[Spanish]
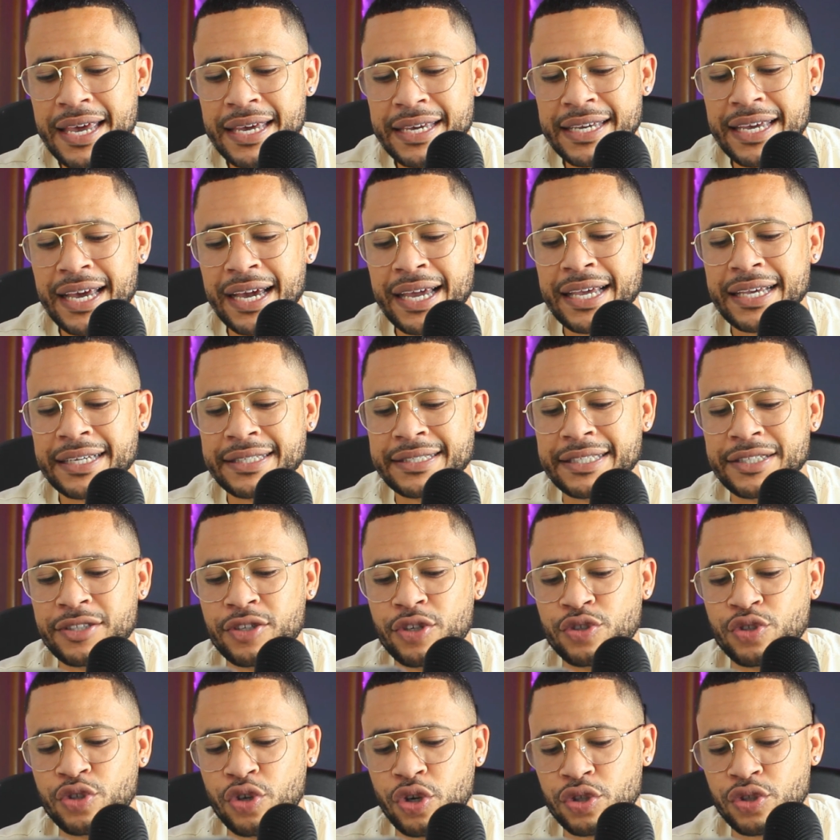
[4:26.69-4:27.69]
Y es que si
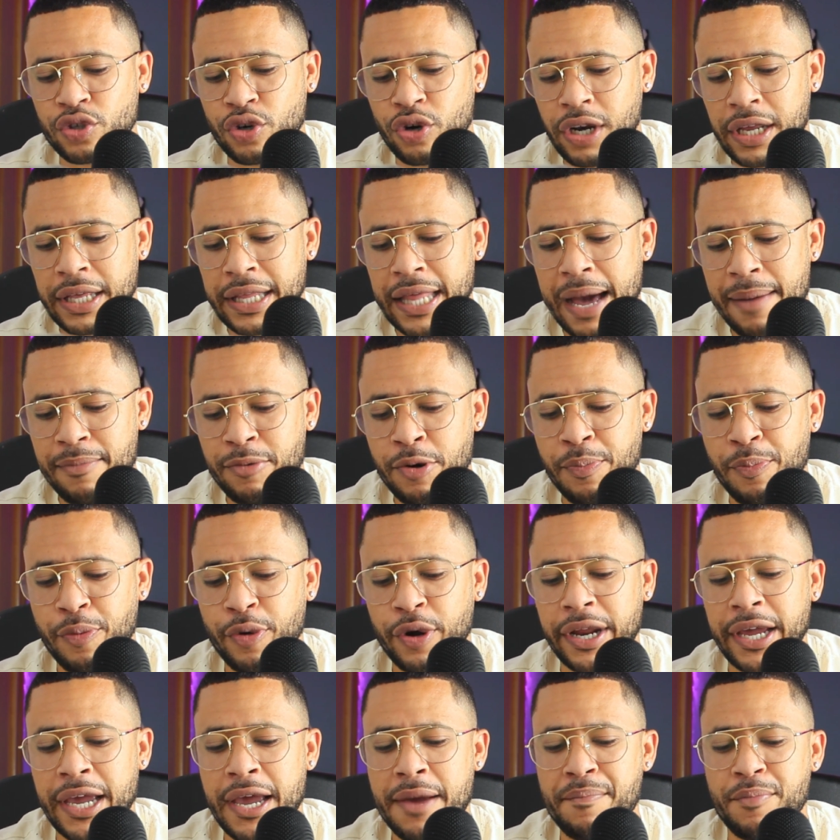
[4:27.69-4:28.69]
nosotros le damos,
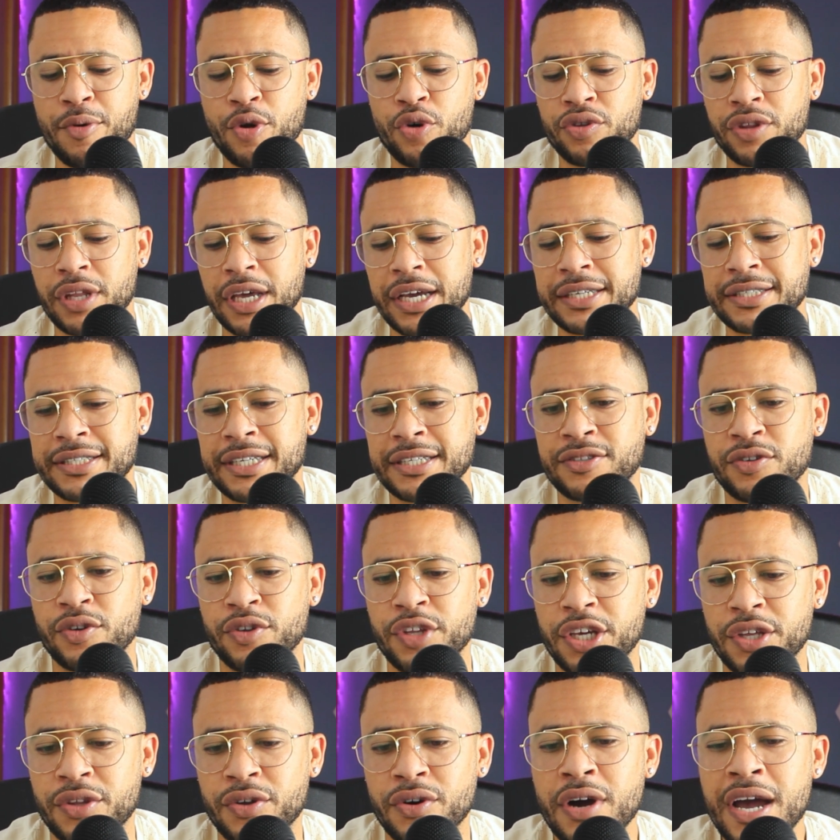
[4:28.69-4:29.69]
por ejemplo, donde dice
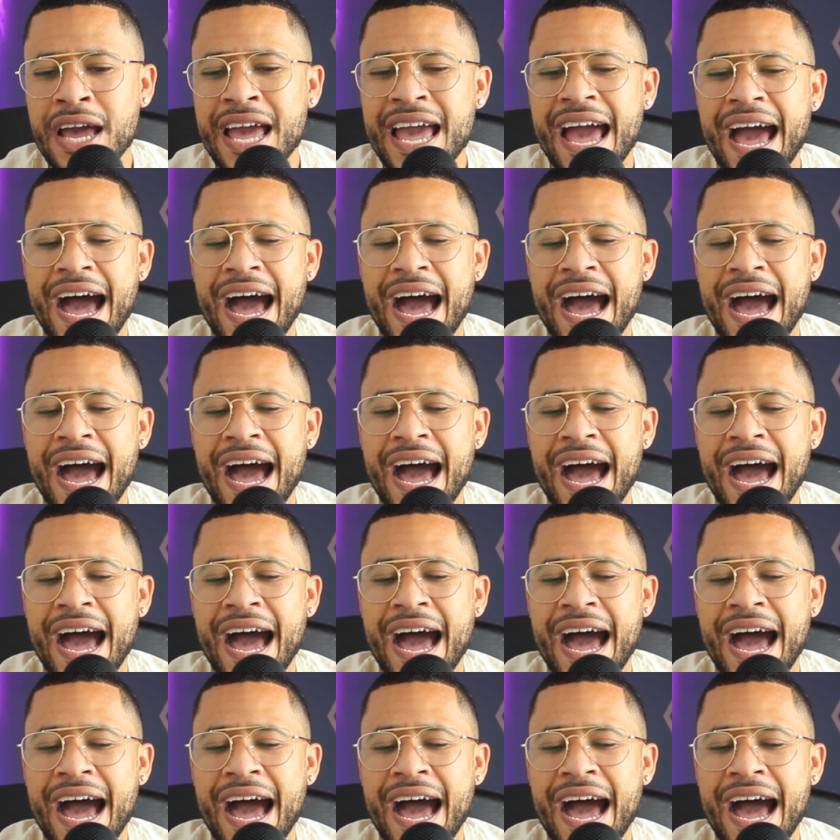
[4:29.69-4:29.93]
sonido,